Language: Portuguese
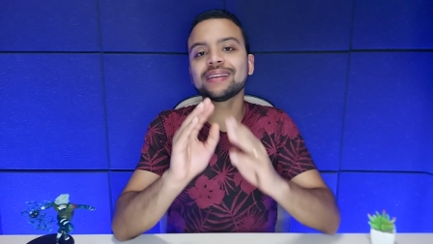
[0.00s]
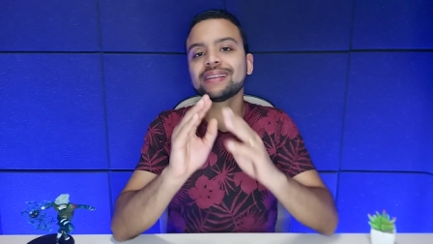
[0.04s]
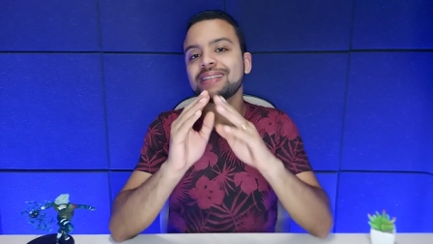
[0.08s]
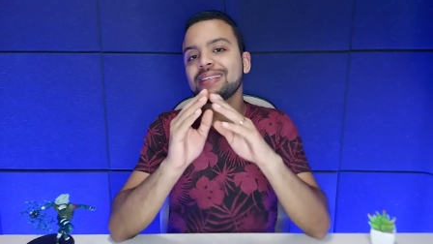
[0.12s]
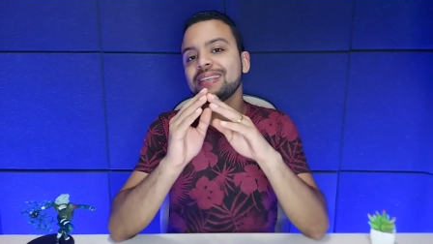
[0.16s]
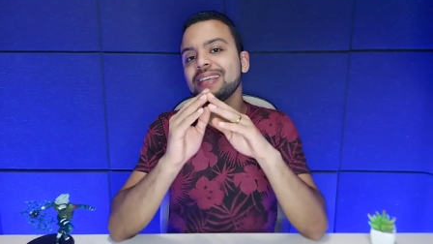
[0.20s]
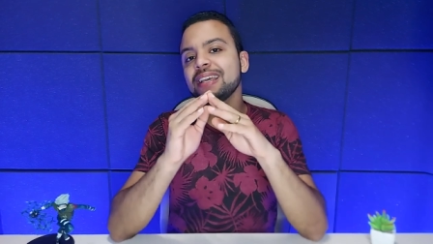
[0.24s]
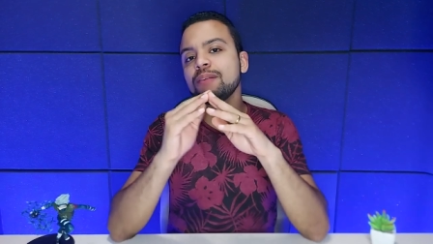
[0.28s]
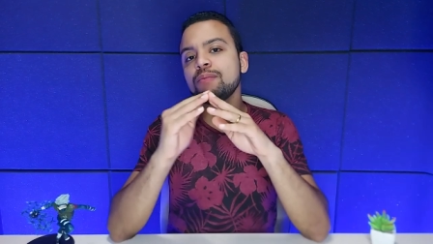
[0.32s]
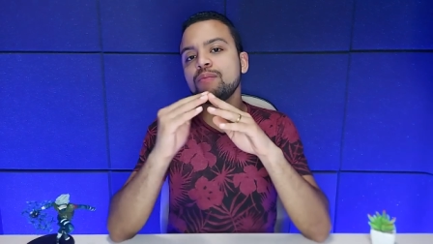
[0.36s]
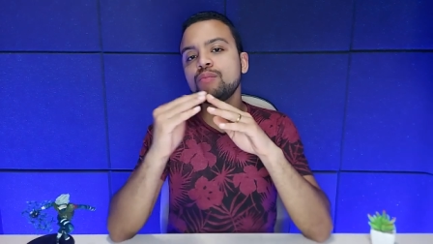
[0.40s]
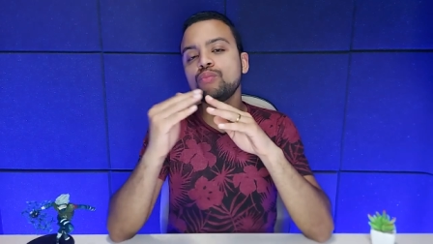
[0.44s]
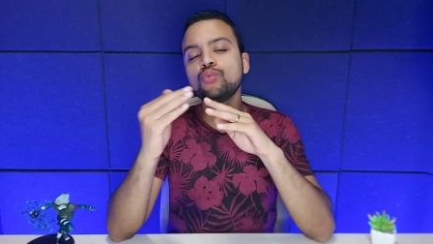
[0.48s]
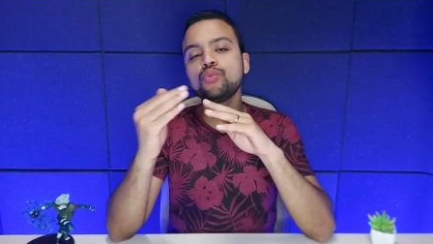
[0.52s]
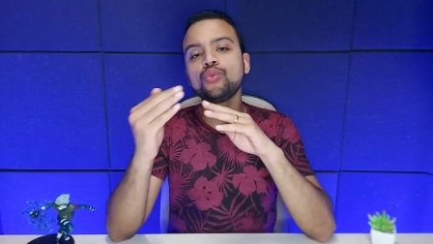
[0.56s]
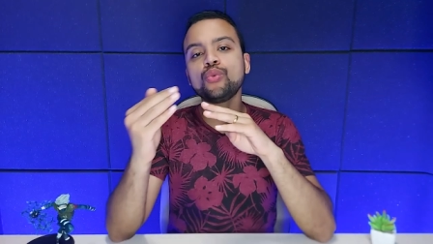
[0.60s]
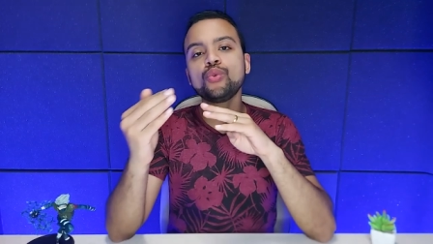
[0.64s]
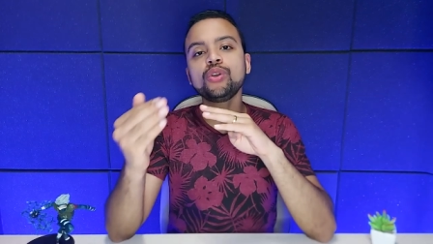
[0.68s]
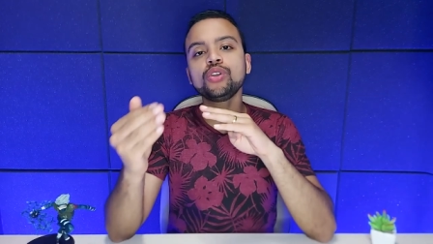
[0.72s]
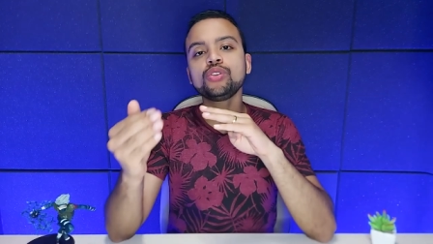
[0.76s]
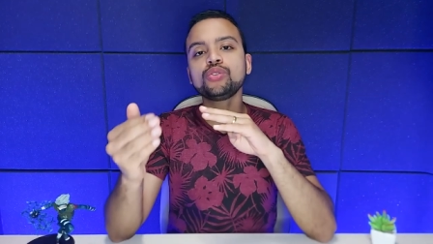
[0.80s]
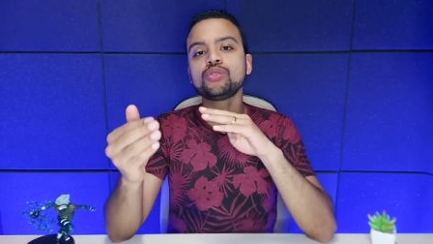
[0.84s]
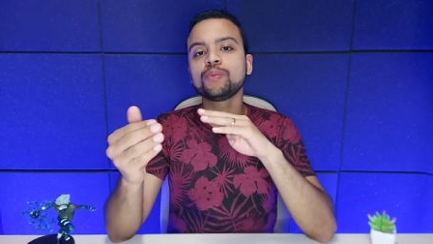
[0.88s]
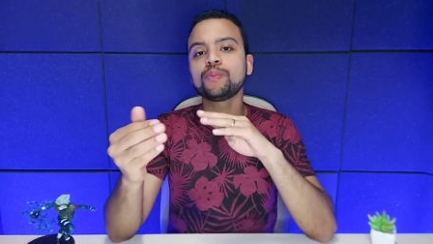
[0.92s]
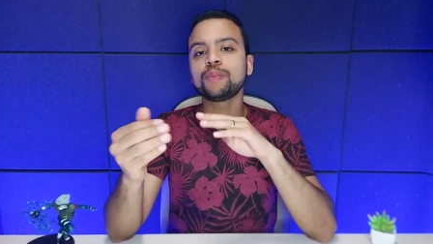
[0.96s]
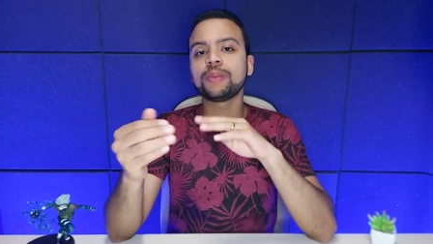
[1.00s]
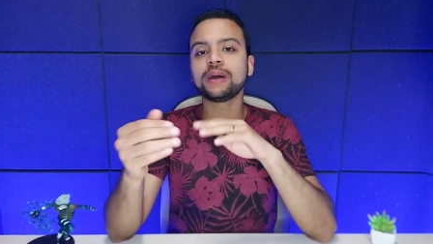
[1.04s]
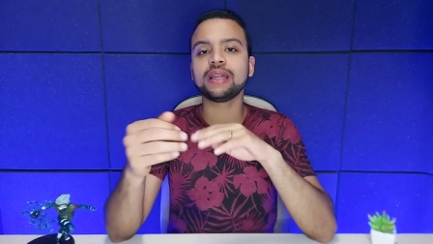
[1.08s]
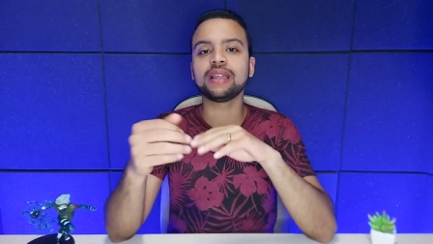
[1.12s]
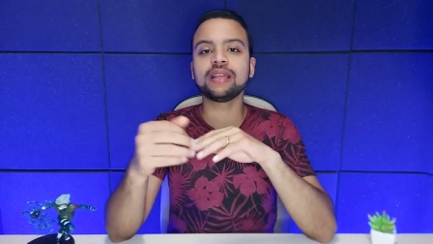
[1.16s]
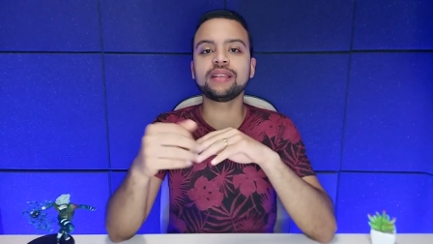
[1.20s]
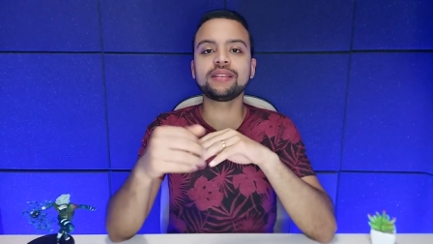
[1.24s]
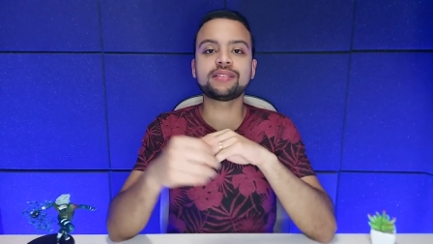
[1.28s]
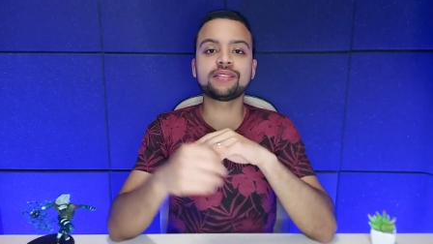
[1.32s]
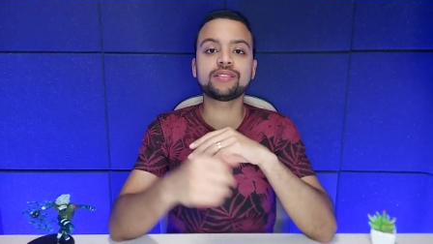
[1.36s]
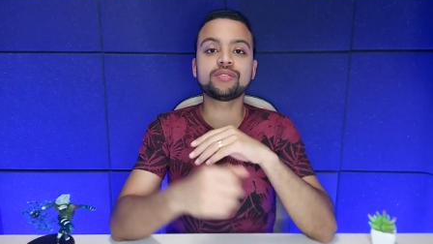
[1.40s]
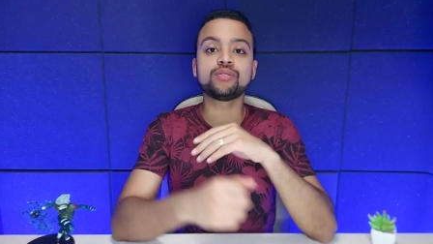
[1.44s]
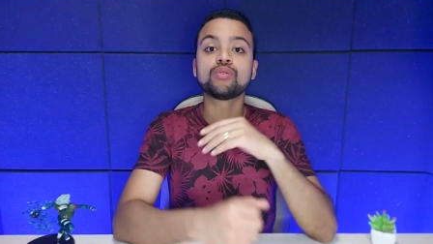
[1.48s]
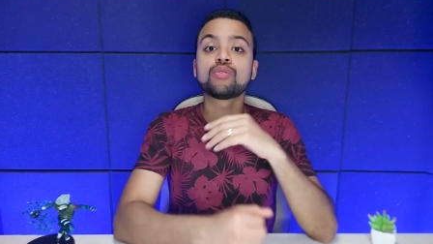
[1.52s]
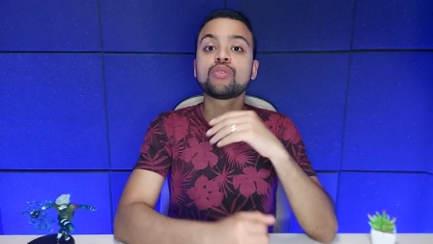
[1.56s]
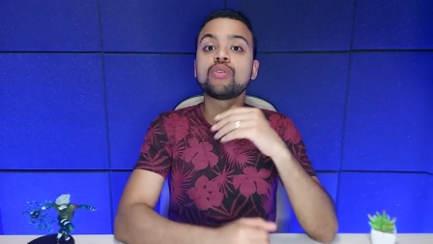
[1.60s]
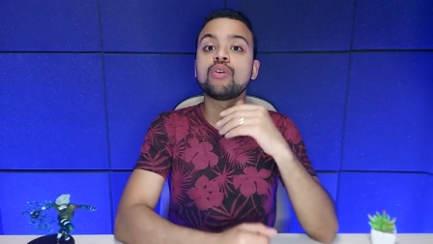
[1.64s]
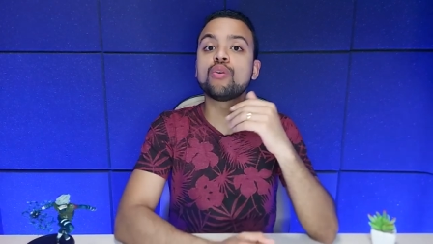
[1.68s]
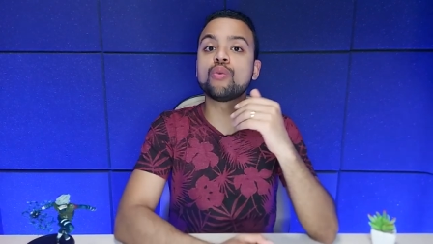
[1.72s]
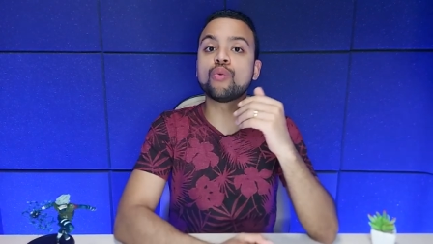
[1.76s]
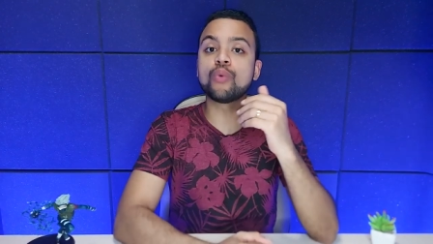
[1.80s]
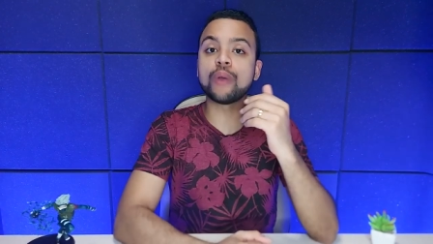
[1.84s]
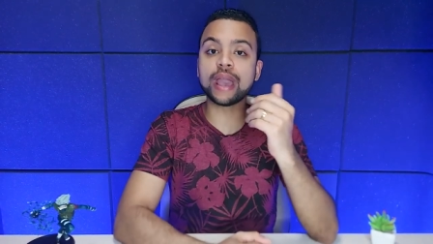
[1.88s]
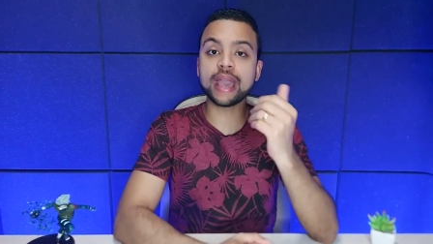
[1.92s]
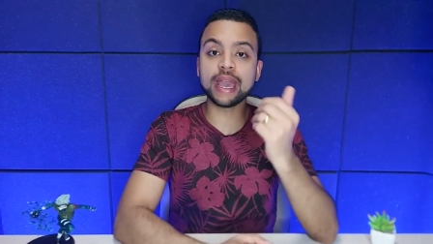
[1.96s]
que é muito parecido
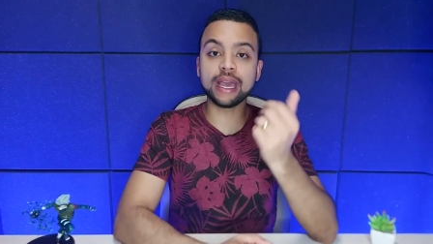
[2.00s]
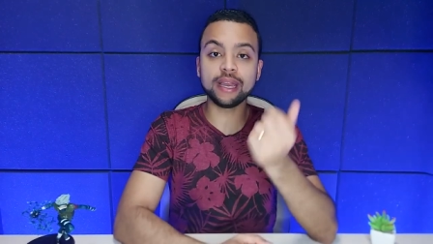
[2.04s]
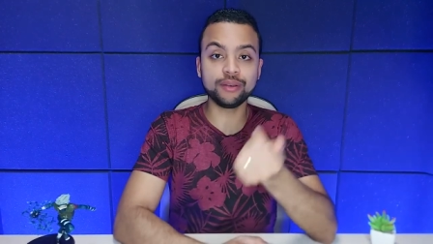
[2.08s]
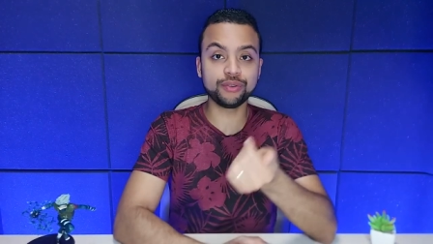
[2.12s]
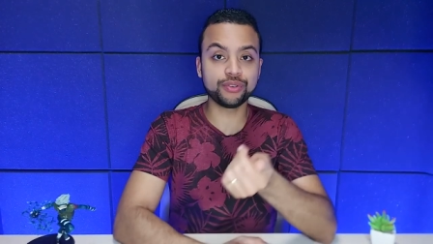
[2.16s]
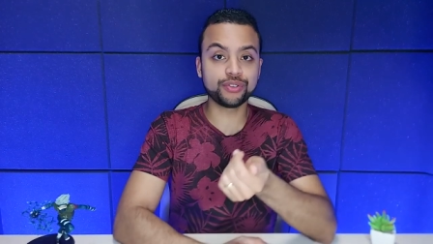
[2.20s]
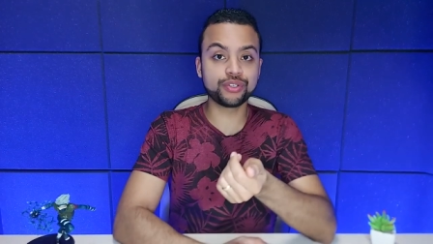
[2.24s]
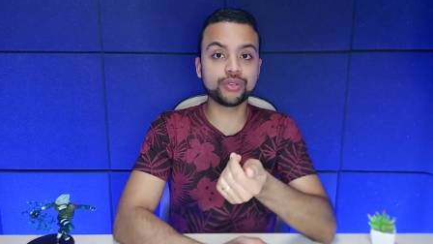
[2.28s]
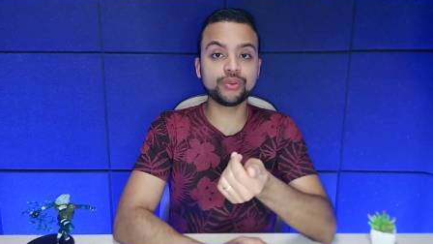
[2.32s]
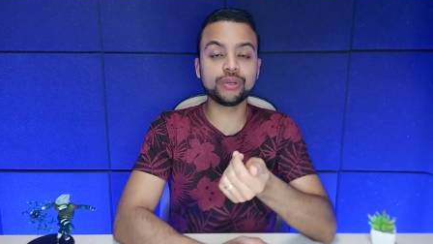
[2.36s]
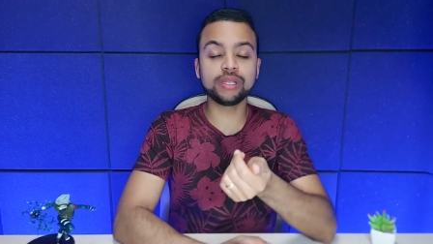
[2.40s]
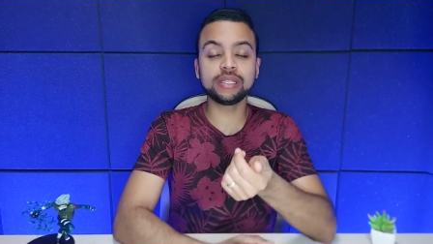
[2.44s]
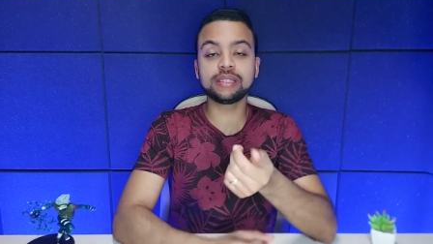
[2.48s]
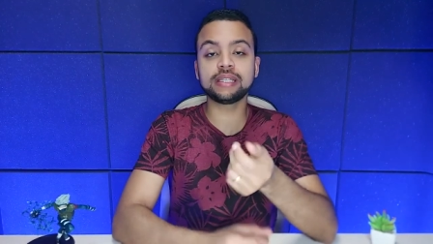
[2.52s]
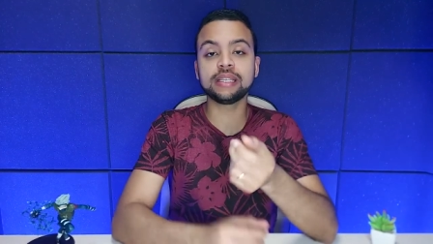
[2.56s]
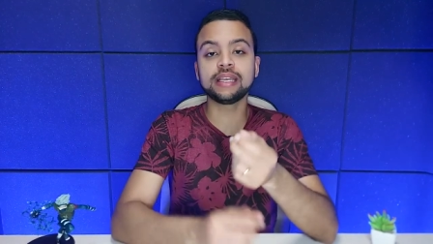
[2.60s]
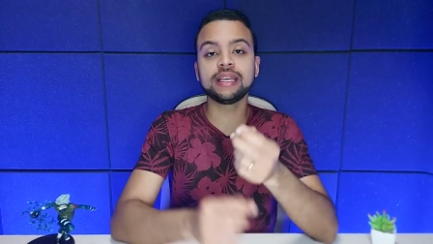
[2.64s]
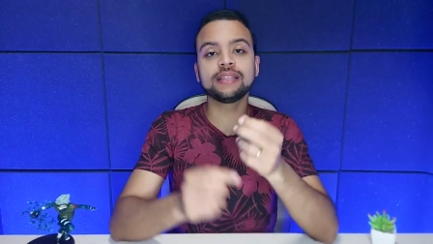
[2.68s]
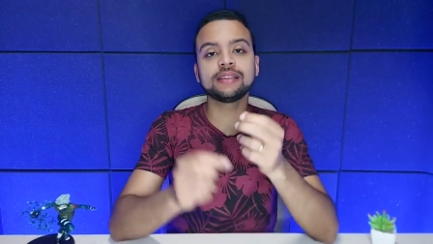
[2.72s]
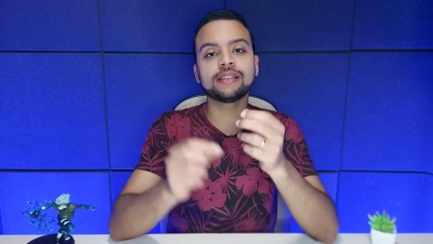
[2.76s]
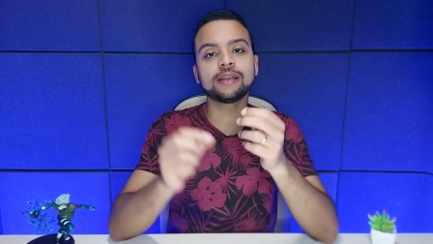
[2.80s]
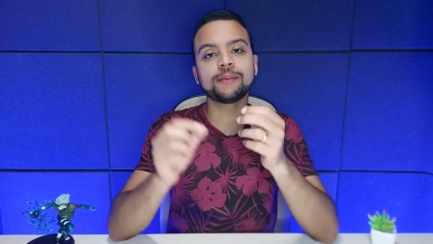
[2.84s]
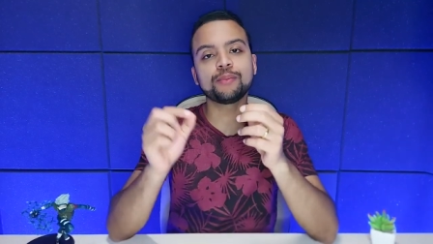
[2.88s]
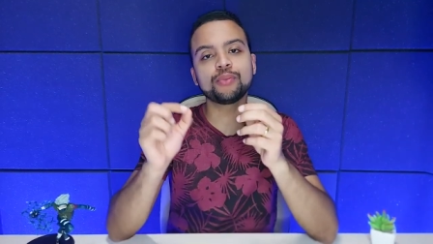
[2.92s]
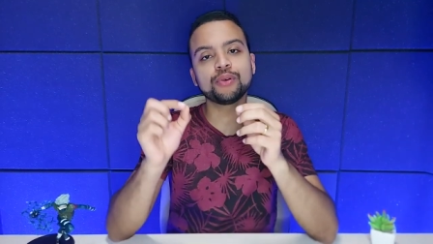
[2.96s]
com o Helio G80,